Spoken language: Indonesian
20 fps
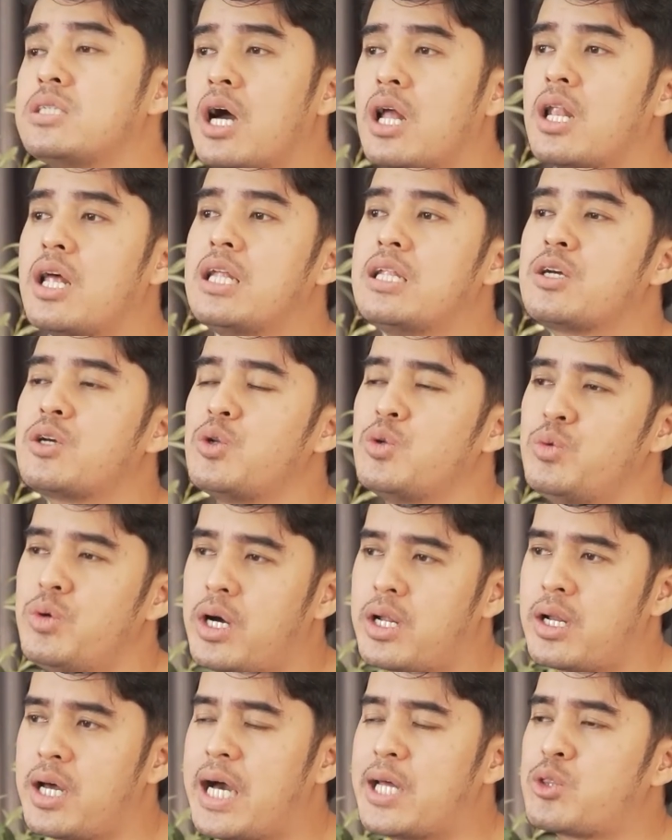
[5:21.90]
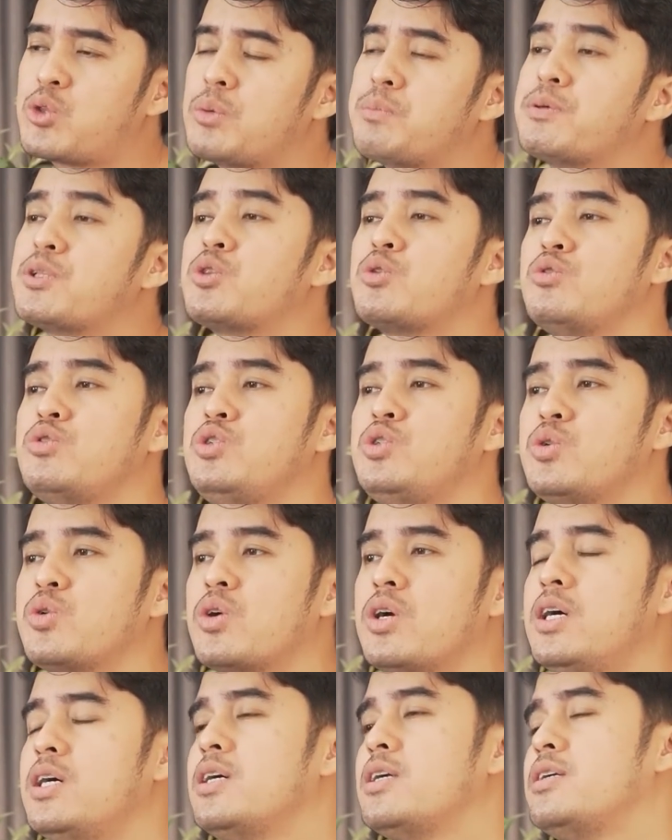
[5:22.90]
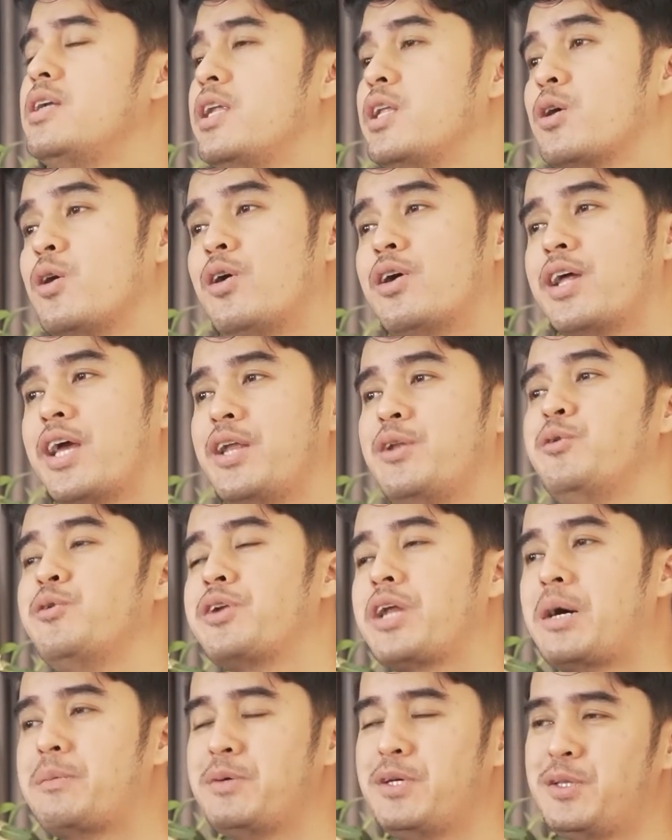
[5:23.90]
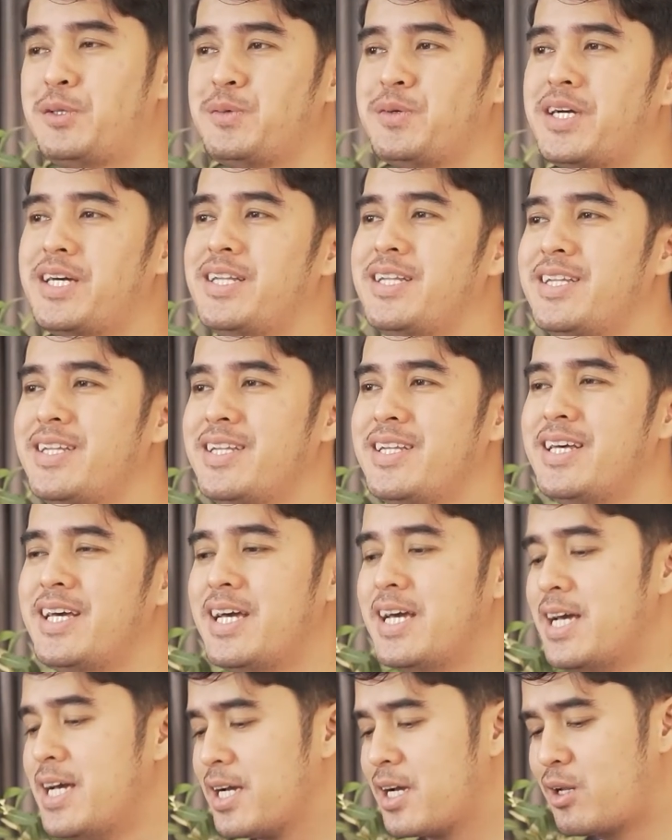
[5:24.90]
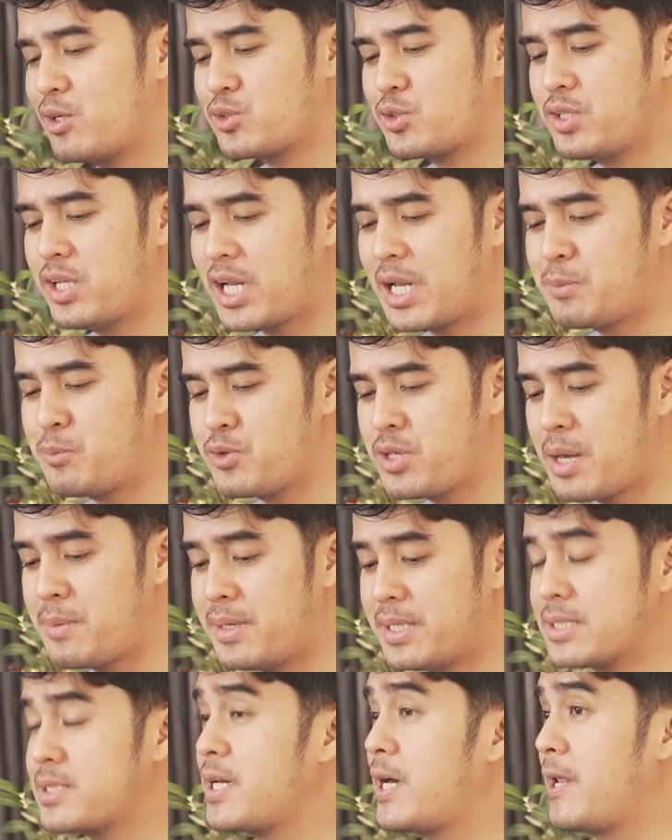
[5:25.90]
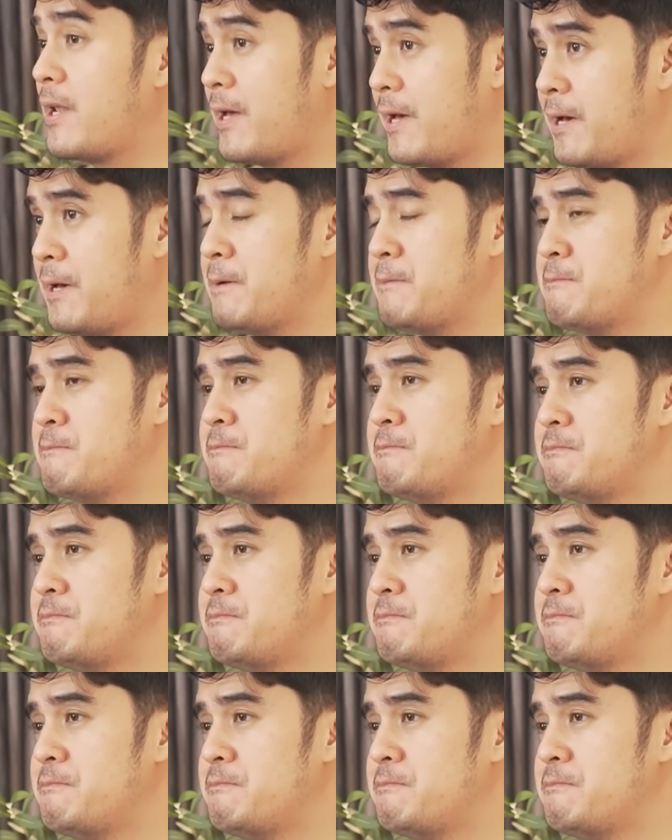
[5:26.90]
jalan keluar atau petunjuk dari orang yang diurapi Tuhan. Kalau saudara punya masalah,